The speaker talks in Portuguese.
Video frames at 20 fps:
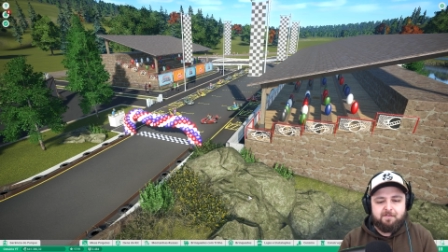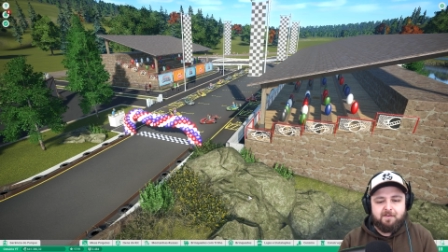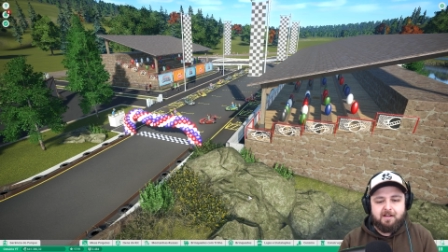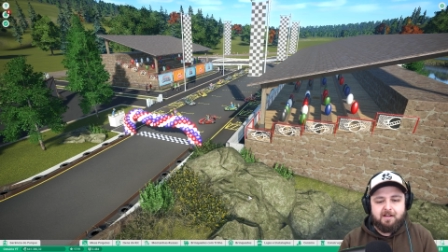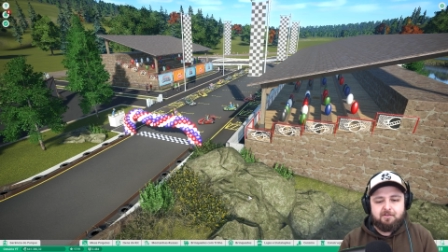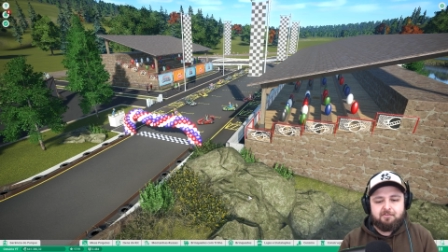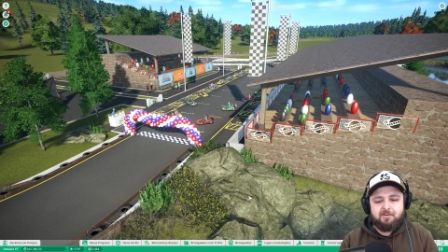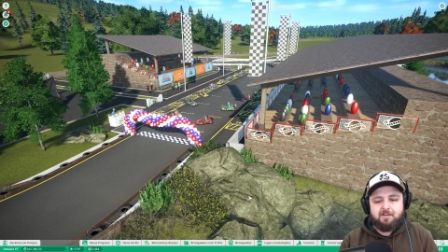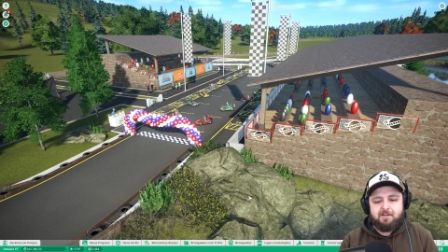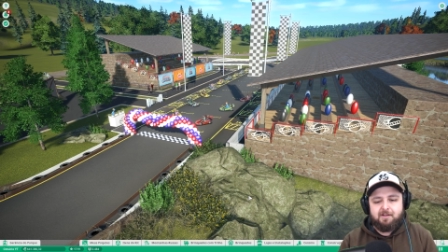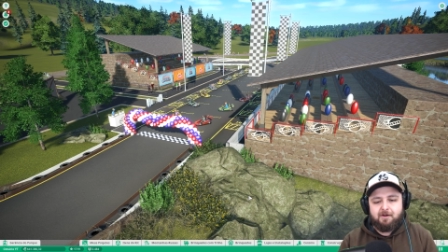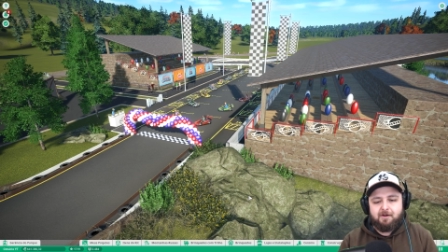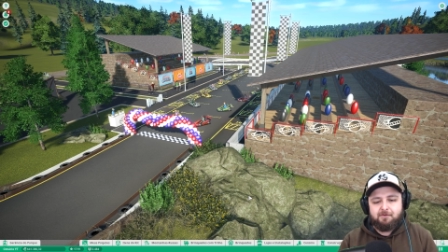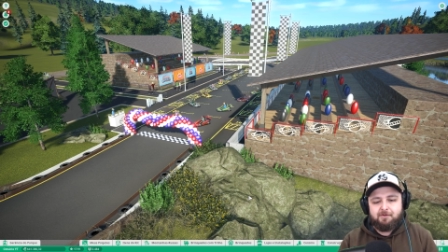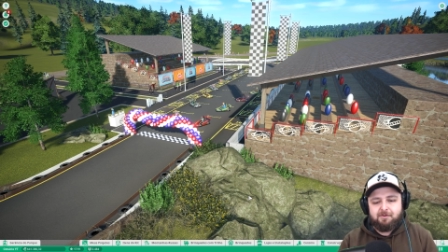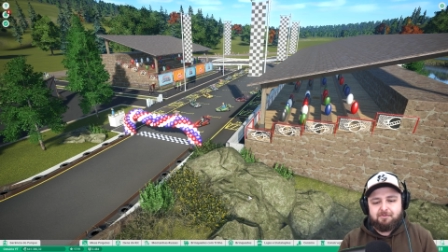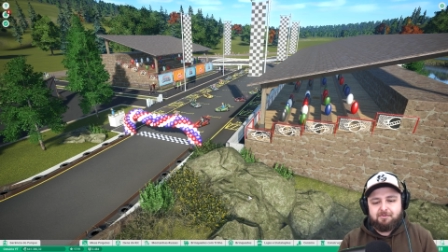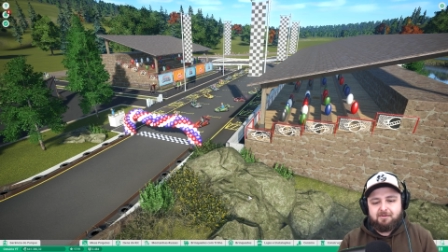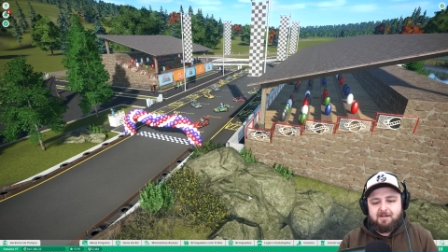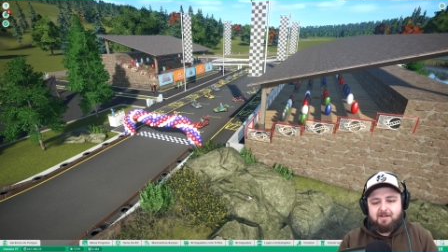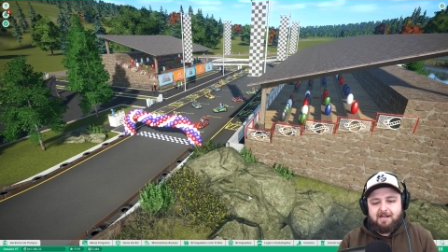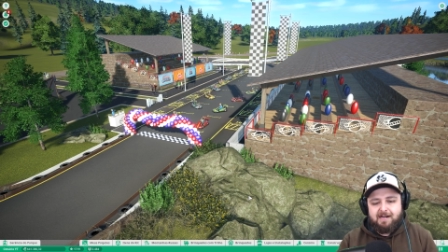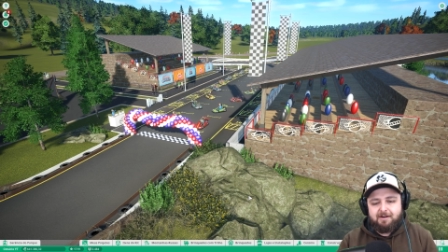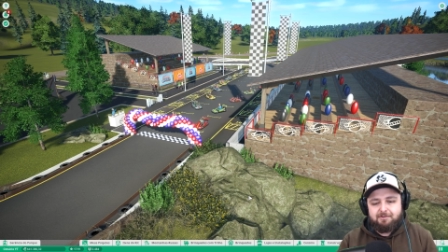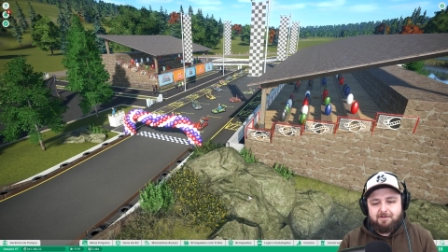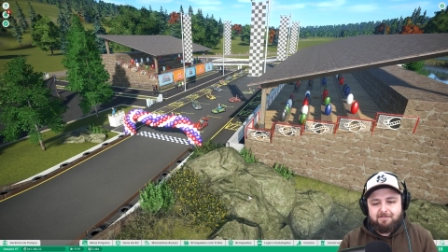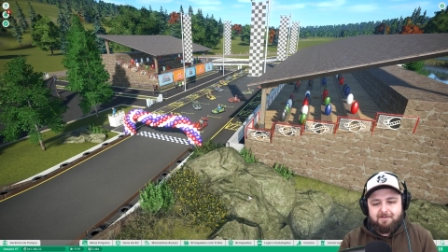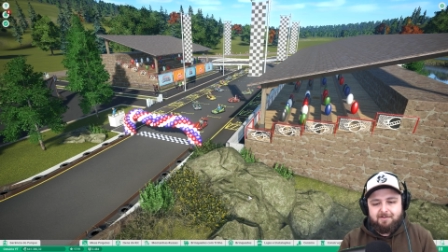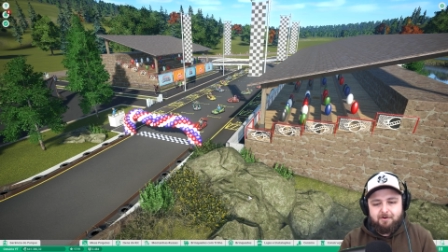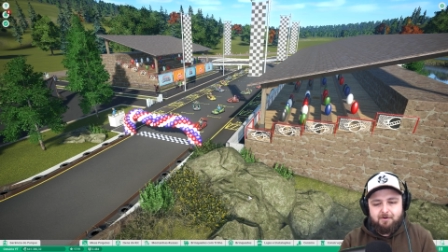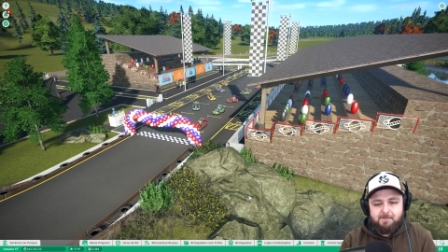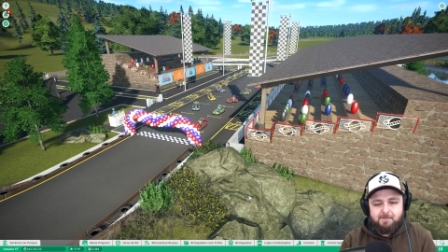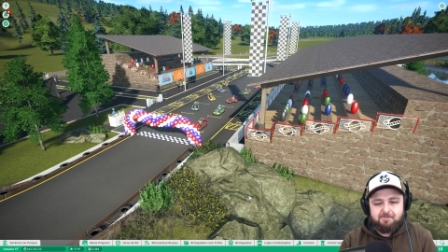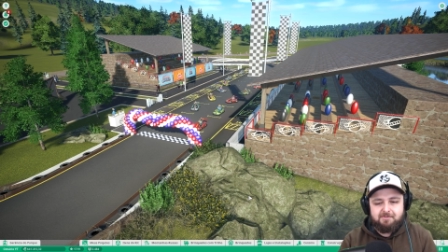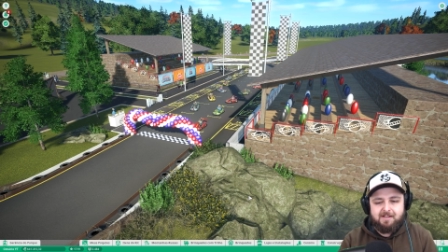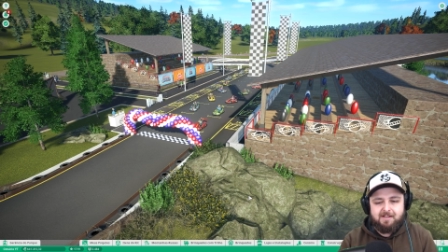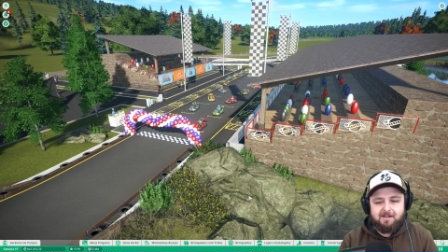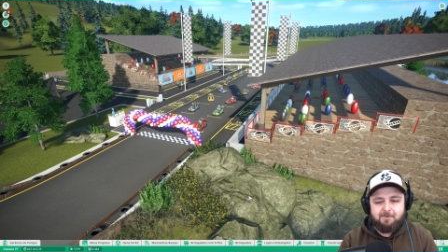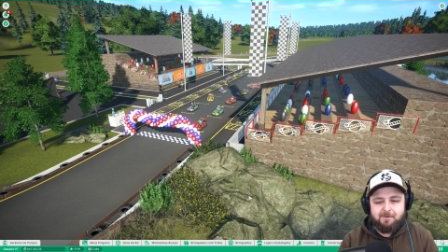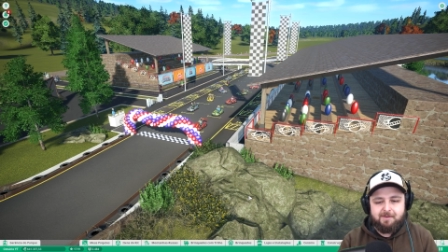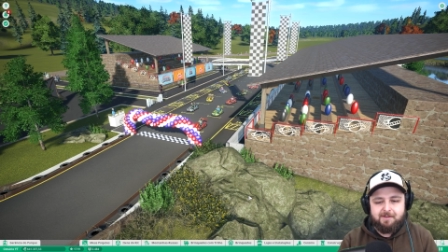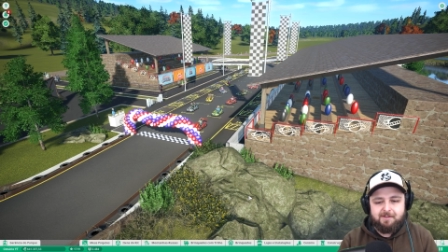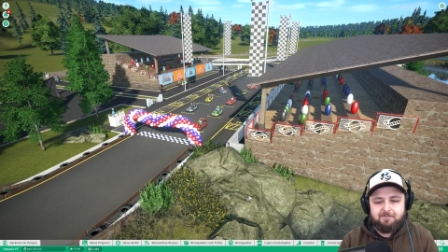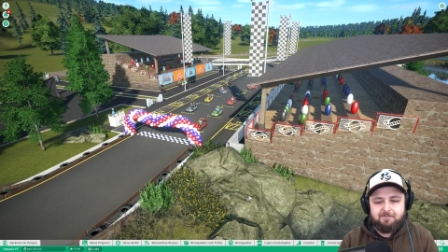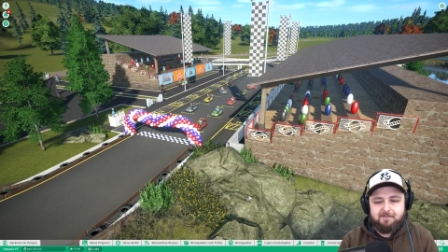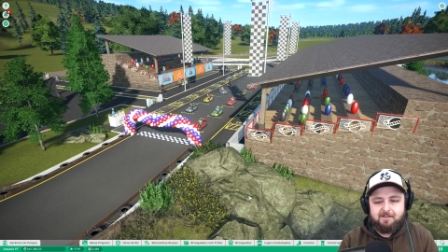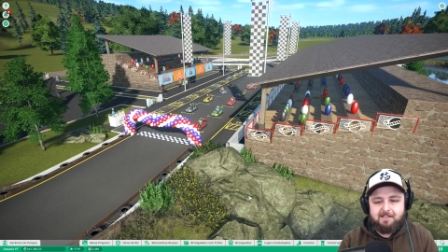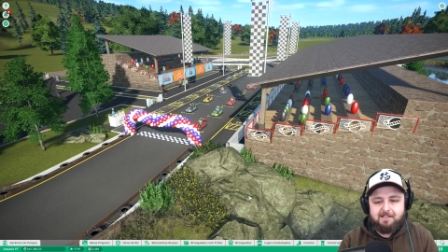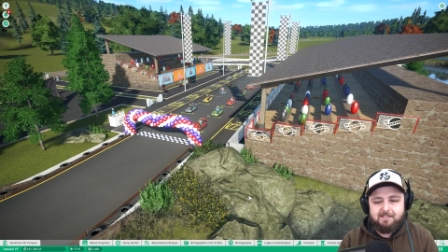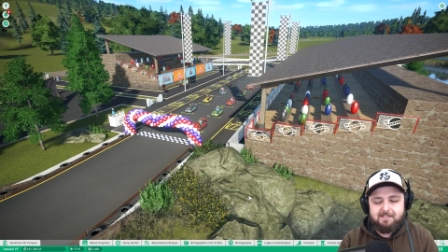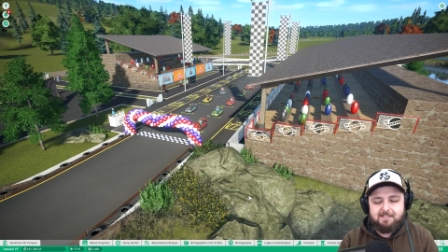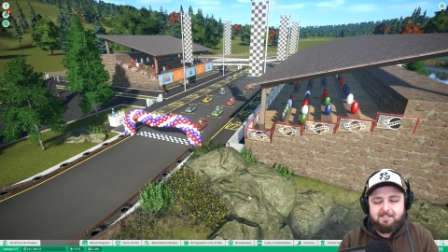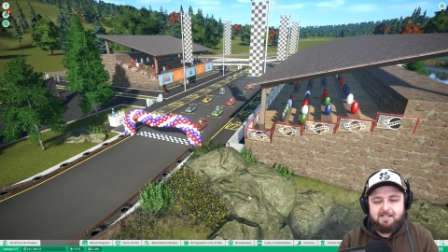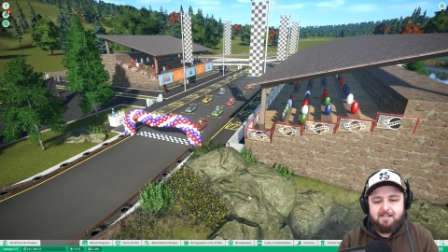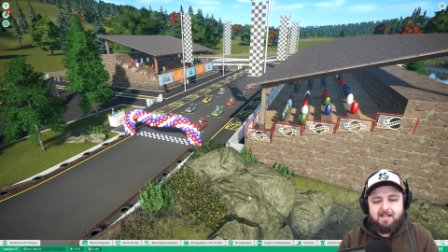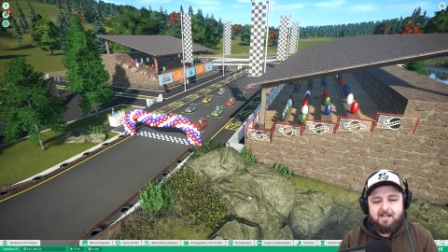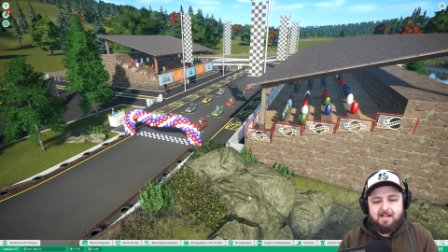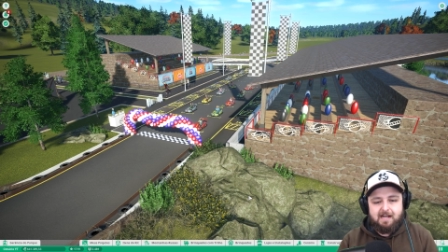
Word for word: frente aqui ao nosso kart, já vai começar a corridinha ali.